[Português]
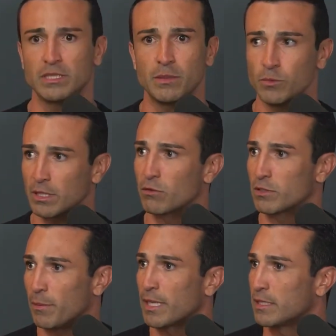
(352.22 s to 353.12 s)
tem muita
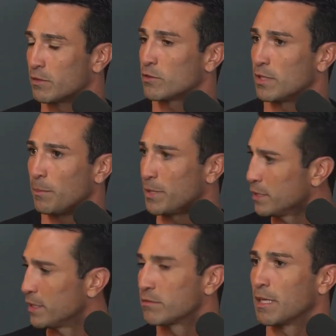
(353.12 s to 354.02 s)
coisa bacana que você
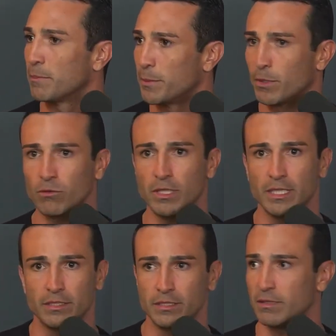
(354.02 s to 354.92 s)
aprende dentro da Bíblia com a
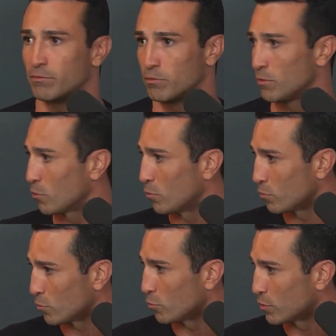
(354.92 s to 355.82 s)
igreja é
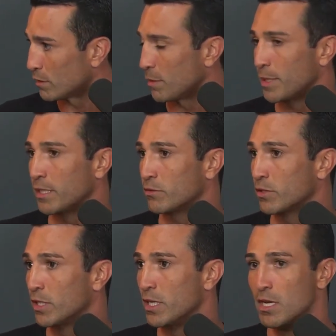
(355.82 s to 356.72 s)
com, com os
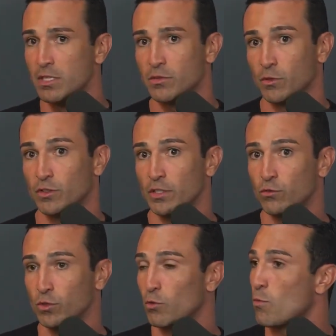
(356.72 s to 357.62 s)
assembleanos. Se você
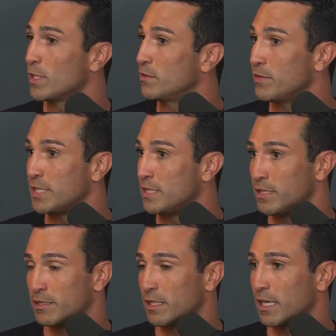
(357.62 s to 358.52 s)
estuda como
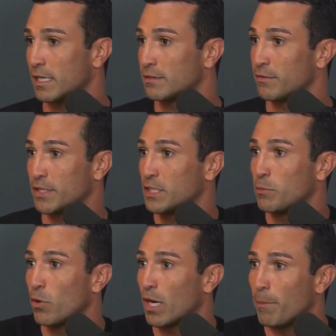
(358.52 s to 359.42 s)
admitista, cara, você fica de
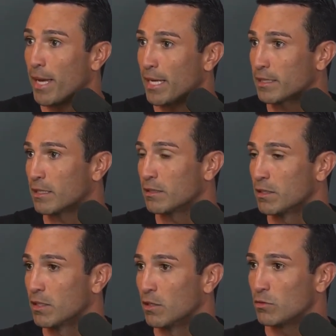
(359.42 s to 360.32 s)
boca aberta.
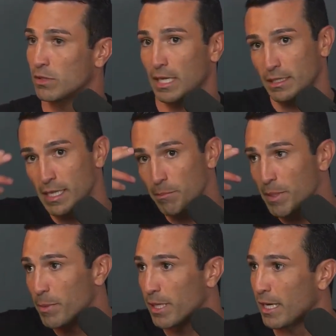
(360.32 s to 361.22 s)
É. Os caras têm a
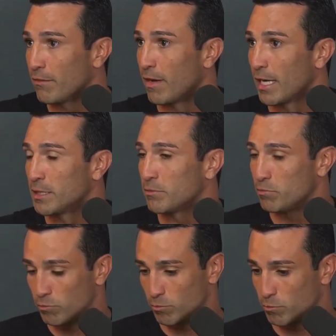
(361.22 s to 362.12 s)
Bíblia gravada
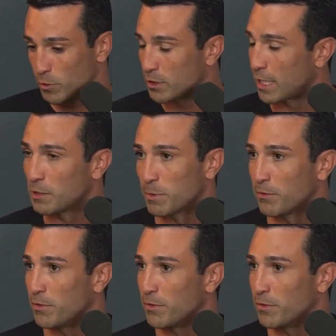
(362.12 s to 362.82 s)
de trás para